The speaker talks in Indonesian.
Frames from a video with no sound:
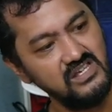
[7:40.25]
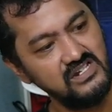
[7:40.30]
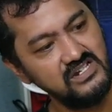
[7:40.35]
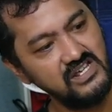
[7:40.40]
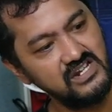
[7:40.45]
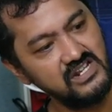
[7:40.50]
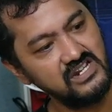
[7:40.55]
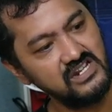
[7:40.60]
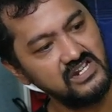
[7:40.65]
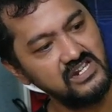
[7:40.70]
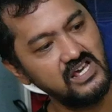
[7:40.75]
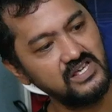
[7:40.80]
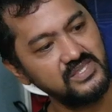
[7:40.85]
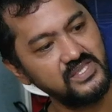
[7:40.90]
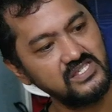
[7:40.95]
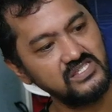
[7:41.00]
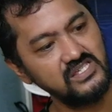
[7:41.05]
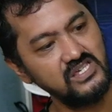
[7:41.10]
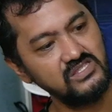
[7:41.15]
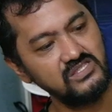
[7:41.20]
dan ini di
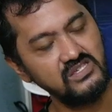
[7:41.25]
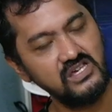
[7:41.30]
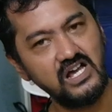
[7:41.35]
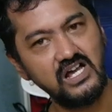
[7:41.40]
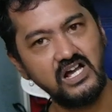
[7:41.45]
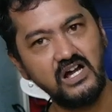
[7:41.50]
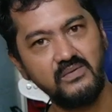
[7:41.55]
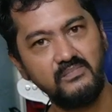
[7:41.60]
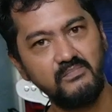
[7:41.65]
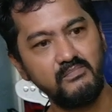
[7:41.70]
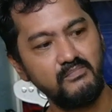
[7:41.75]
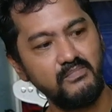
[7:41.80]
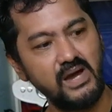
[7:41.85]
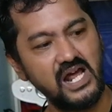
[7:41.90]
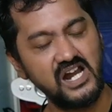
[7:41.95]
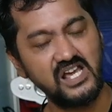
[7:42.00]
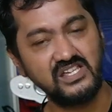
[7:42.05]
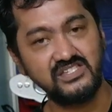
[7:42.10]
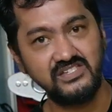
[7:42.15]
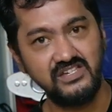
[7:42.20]
atasnya ini agak
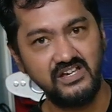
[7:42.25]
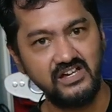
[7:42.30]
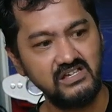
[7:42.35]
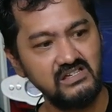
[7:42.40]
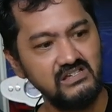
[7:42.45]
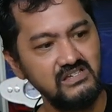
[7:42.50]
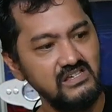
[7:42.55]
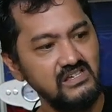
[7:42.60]
panas ya